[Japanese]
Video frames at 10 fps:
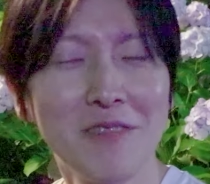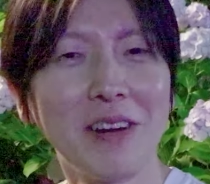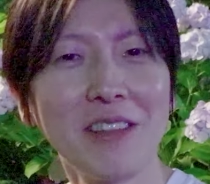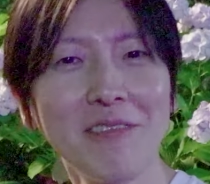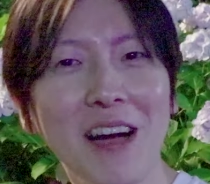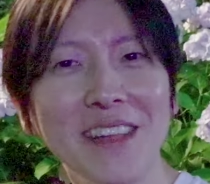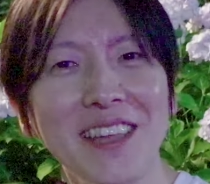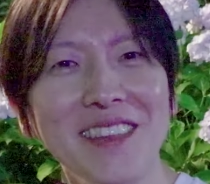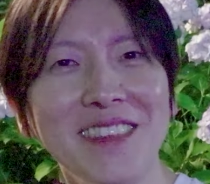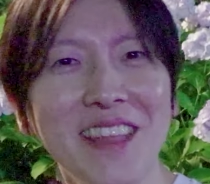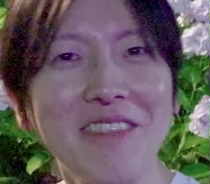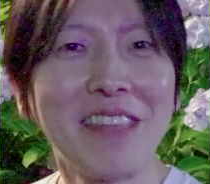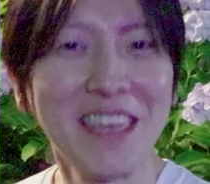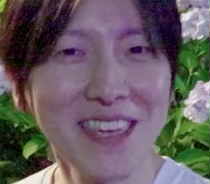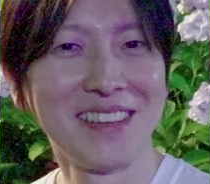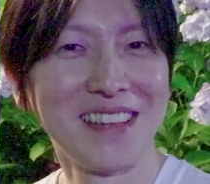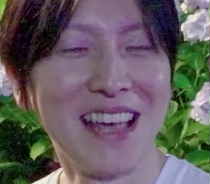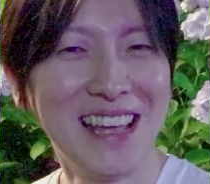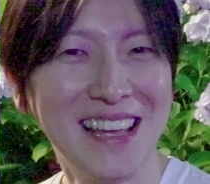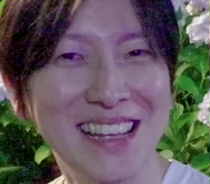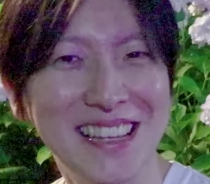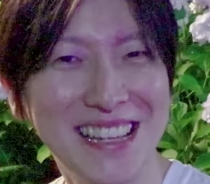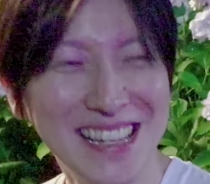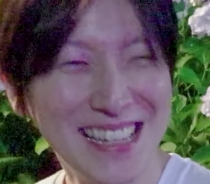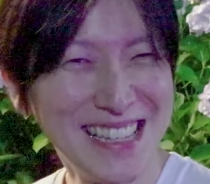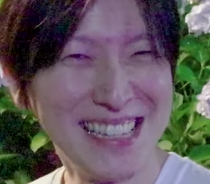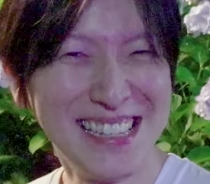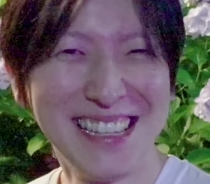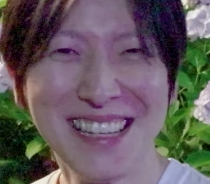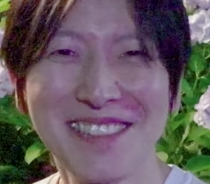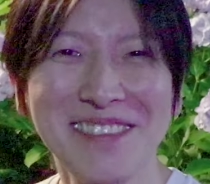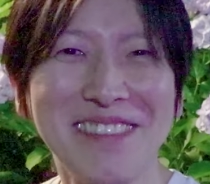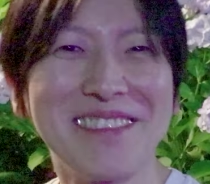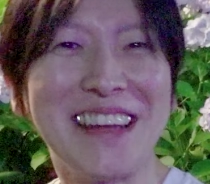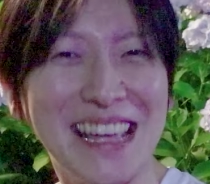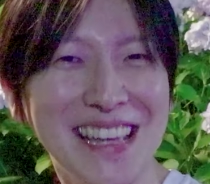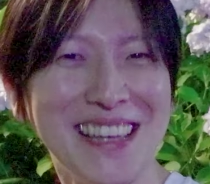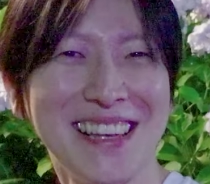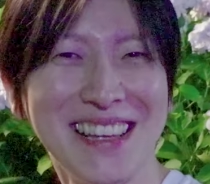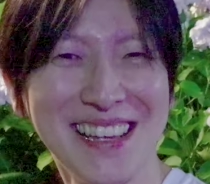割と簡単だよね。そうそんなことない、うん。